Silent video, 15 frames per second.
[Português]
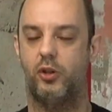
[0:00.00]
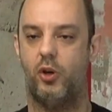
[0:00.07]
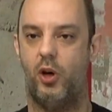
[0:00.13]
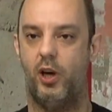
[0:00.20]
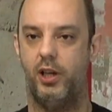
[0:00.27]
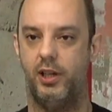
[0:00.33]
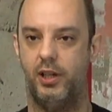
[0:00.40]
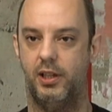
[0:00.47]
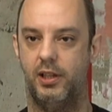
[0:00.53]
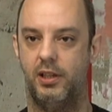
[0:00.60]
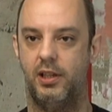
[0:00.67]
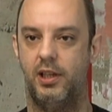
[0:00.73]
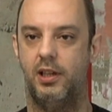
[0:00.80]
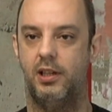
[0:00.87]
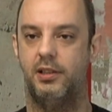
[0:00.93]
Troia
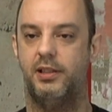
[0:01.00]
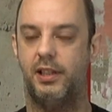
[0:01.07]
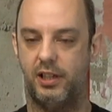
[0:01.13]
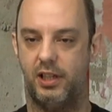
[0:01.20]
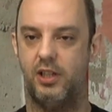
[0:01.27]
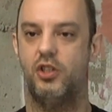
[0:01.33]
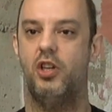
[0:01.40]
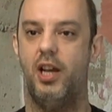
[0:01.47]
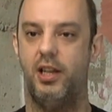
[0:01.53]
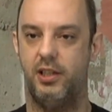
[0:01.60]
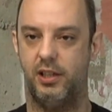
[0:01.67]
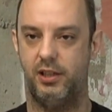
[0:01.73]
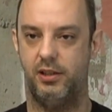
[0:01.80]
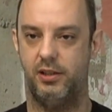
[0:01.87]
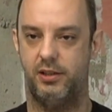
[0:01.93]
da
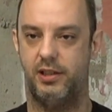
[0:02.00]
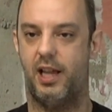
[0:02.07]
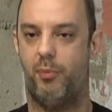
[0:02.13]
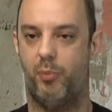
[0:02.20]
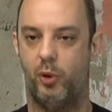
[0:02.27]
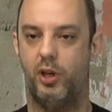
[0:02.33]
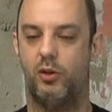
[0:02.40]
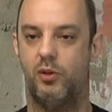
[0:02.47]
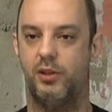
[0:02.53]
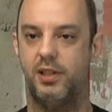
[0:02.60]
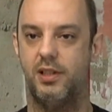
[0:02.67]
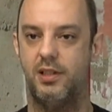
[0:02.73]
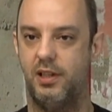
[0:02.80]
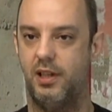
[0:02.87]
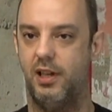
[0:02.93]
tragédia que está por
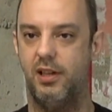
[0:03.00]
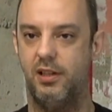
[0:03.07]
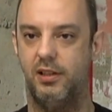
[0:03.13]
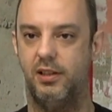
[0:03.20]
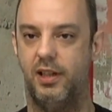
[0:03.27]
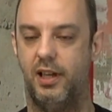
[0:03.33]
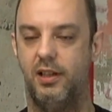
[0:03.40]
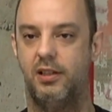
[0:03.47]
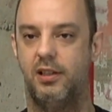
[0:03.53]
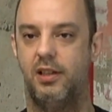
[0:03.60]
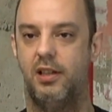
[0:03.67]
acontecer, né?